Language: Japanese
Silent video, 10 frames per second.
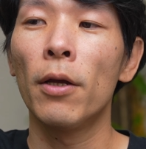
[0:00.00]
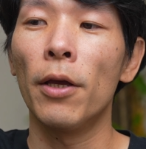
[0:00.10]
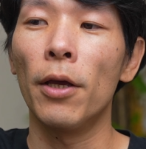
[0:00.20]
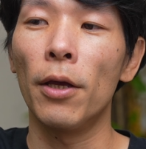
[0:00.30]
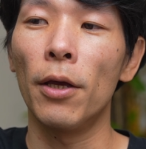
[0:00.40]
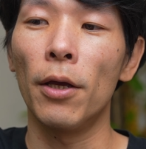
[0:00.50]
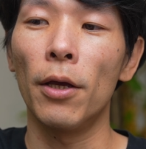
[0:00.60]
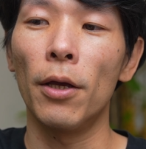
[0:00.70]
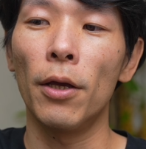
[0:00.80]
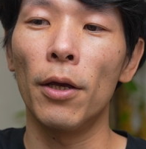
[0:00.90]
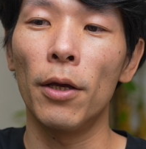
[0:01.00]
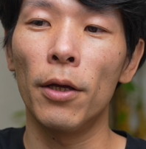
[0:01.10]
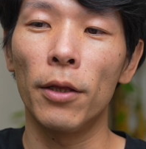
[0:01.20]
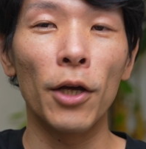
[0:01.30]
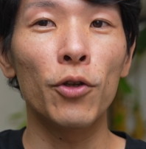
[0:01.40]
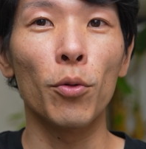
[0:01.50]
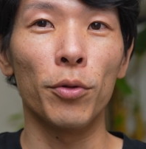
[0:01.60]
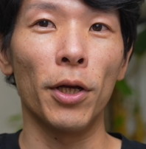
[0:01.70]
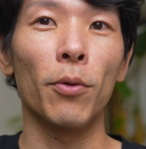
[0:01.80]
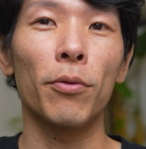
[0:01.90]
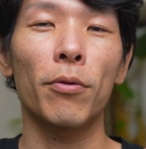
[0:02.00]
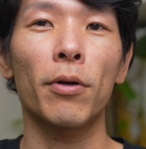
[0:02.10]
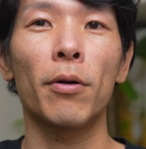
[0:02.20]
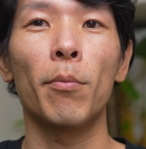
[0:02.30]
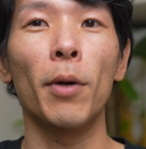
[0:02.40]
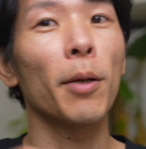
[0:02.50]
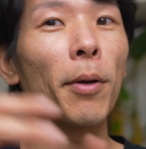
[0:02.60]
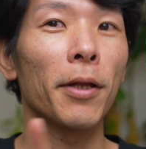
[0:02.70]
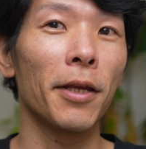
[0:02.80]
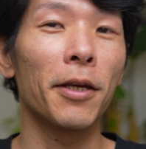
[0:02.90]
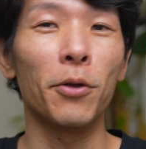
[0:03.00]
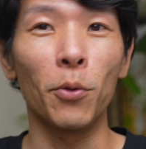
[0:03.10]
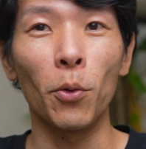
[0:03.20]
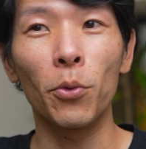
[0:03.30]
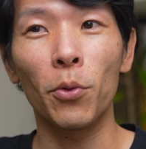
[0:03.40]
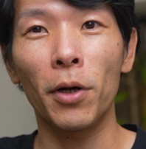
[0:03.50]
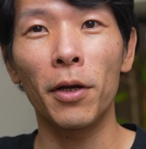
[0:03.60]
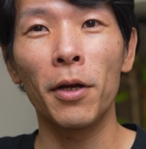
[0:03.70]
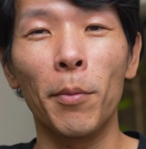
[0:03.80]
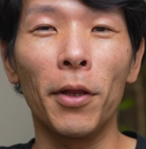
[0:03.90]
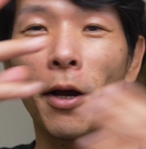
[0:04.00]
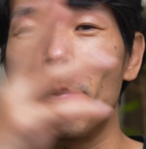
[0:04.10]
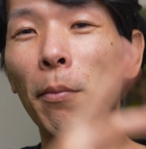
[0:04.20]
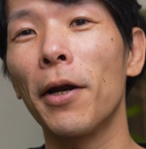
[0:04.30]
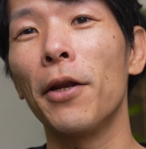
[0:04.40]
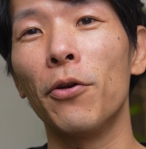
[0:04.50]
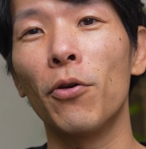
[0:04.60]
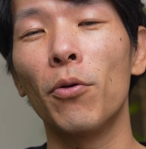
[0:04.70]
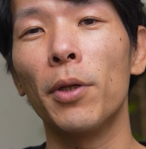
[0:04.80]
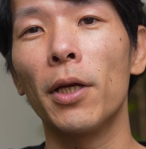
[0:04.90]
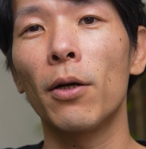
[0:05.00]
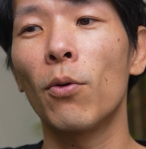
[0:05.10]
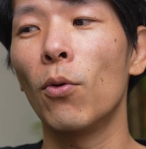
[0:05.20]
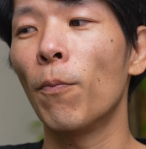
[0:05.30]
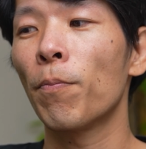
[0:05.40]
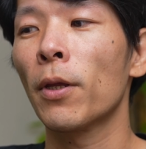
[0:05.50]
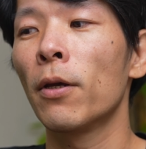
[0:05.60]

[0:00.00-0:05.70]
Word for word: えー、大丈夫だよとか、まだまだできるよとか、まだ頑張れるよみたいな、こう、